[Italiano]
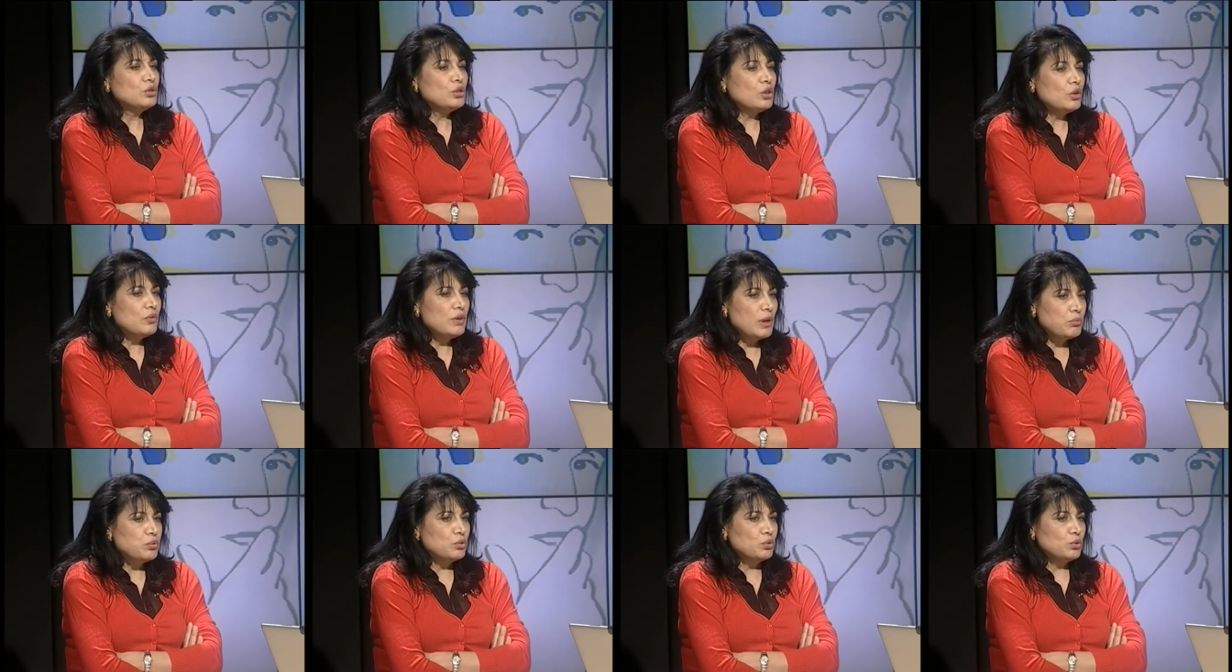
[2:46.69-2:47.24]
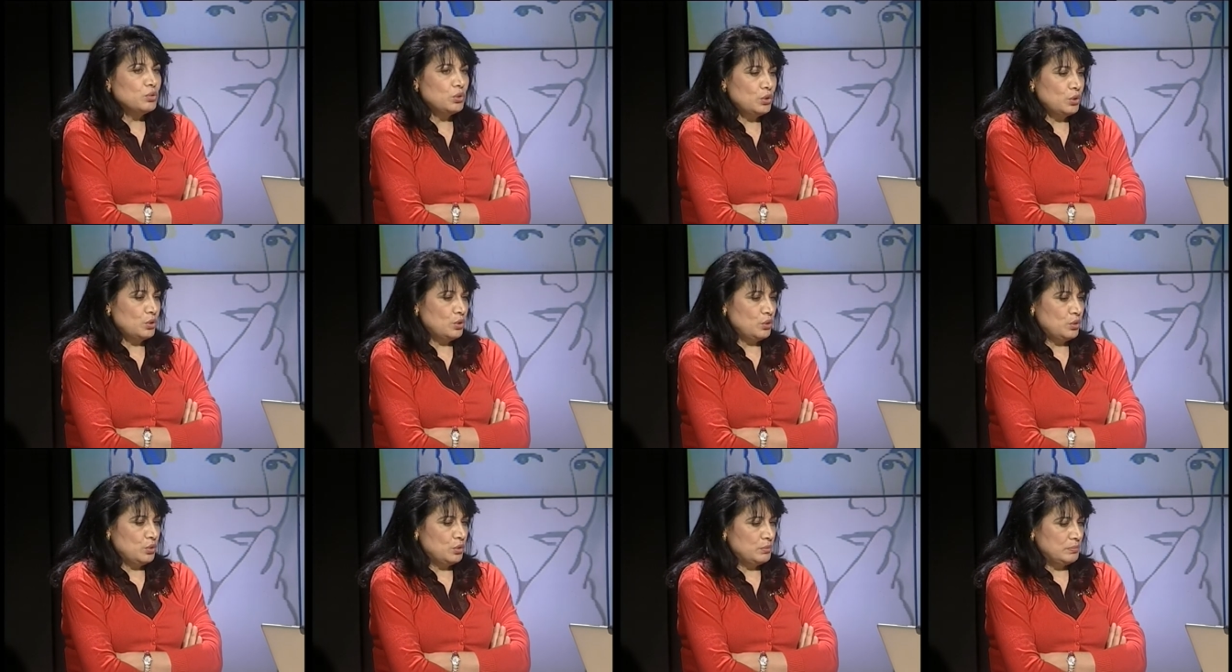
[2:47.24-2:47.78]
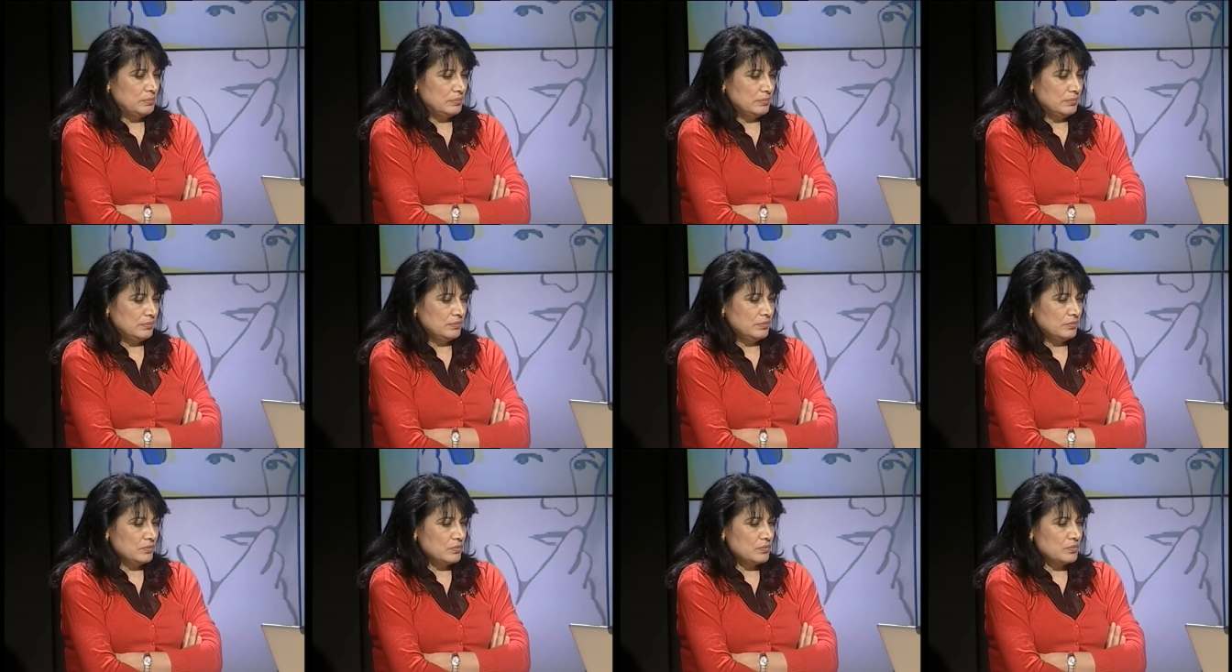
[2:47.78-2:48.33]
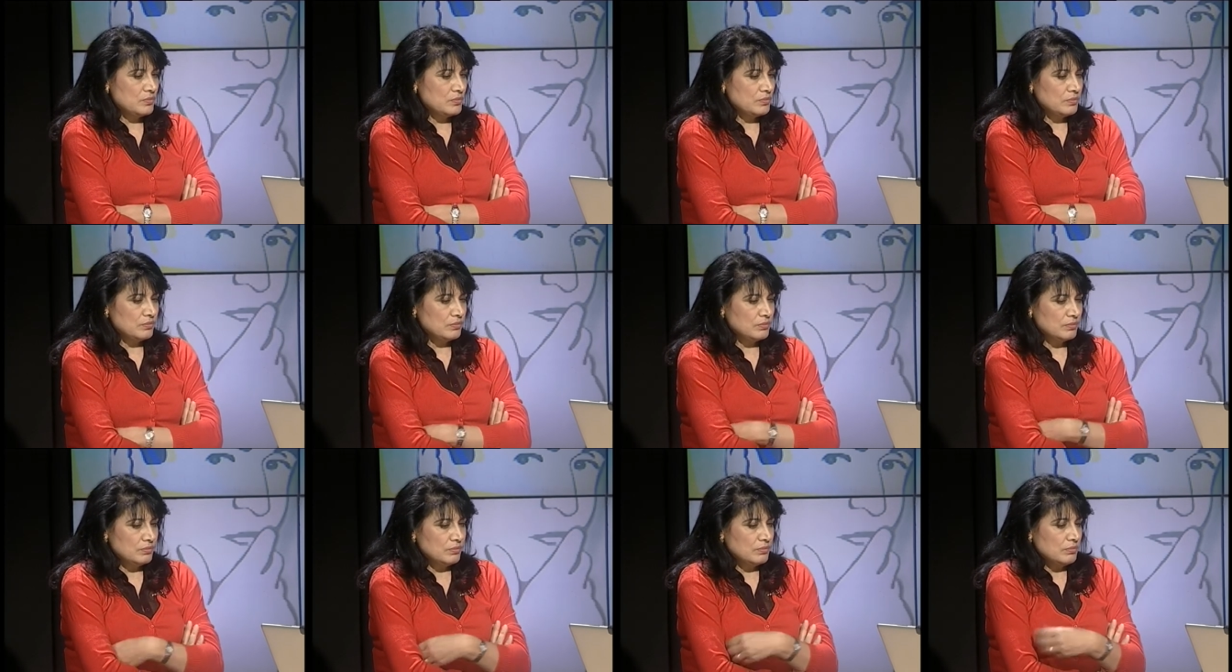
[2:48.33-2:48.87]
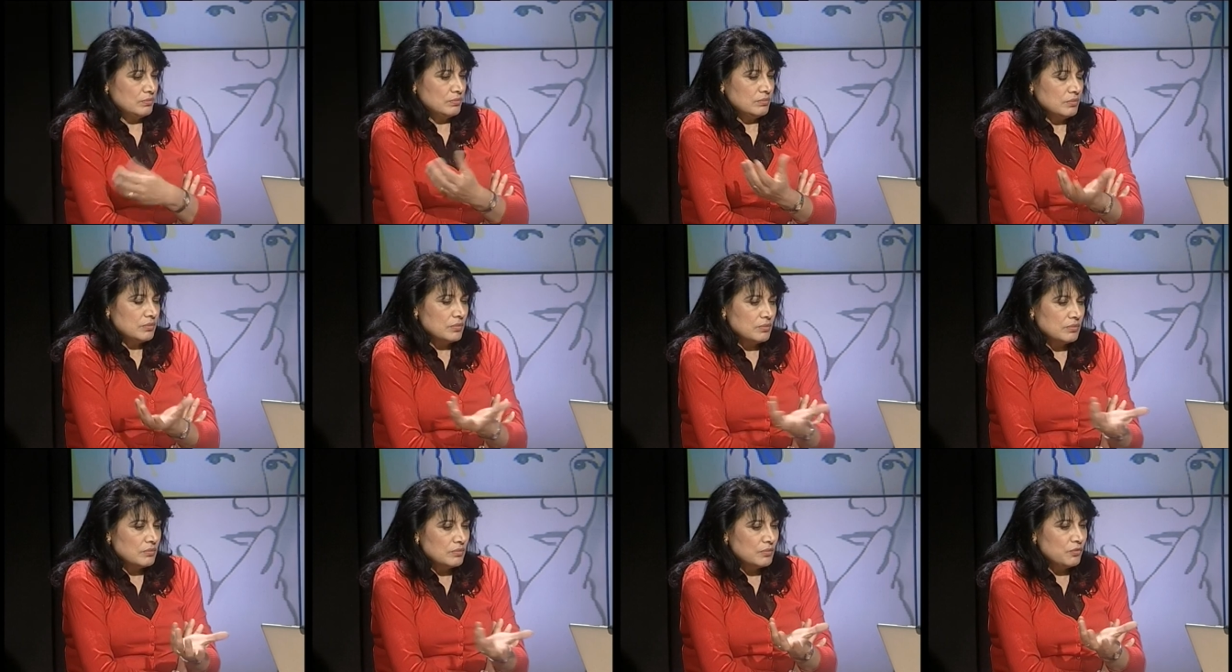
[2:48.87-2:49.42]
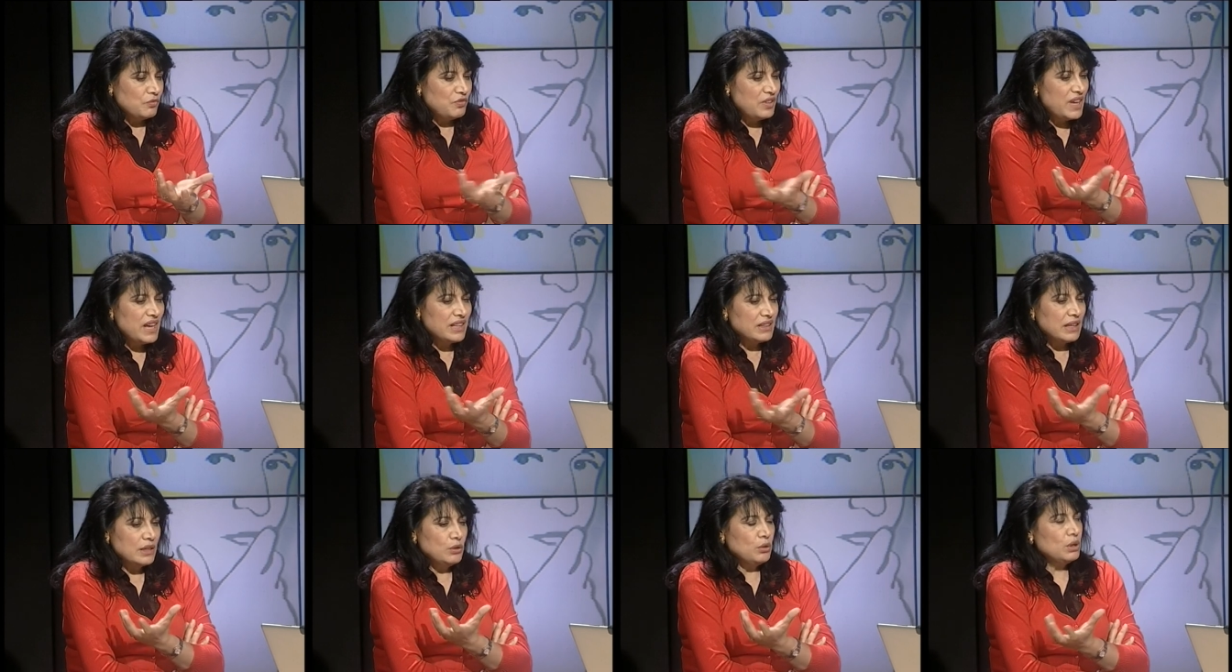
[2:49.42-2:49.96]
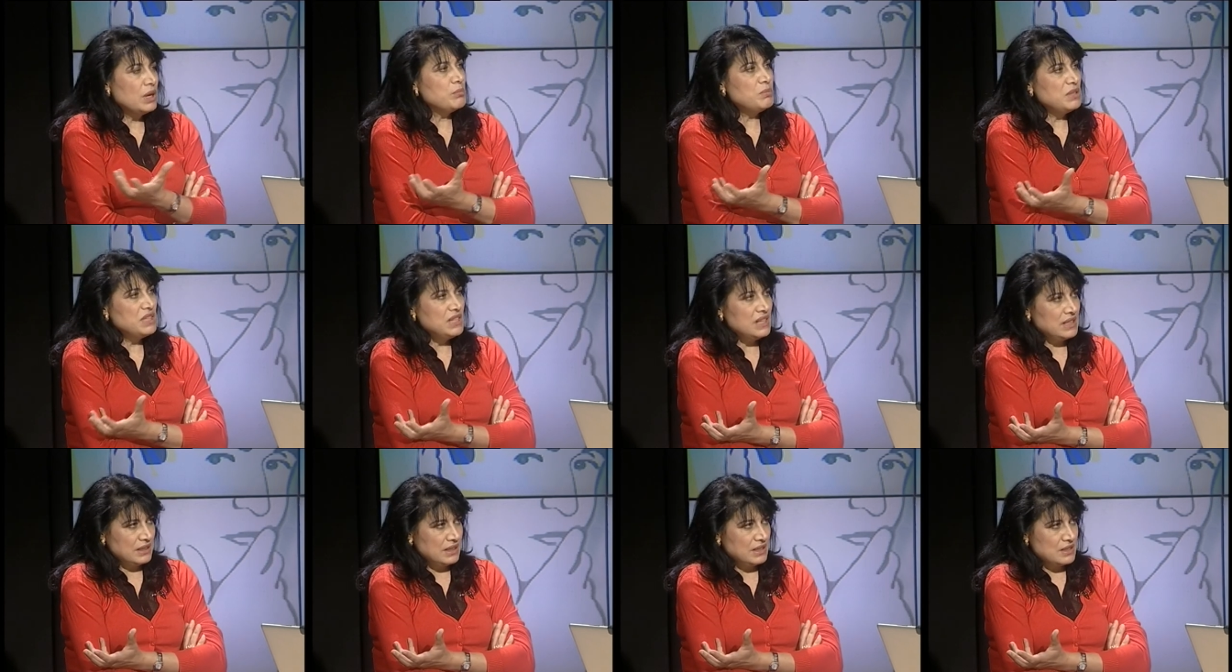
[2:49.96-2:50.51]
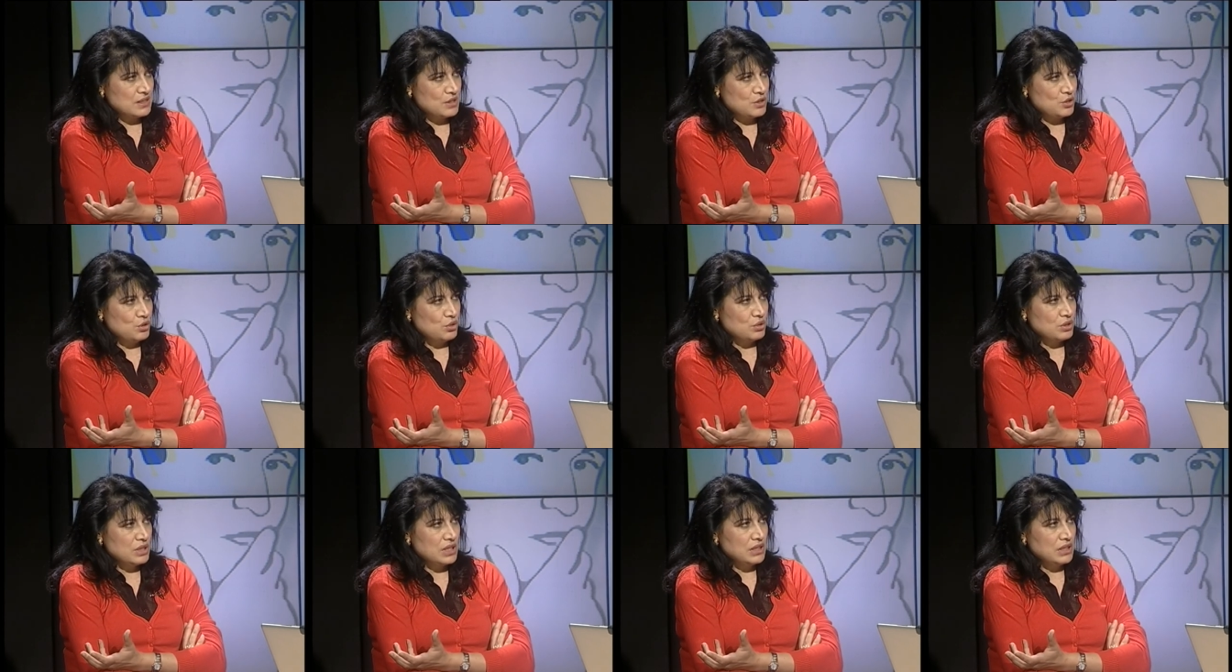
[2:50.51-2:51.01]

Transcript: dove appunto mh, mm, vietano la bigliettazione. Lei mi ha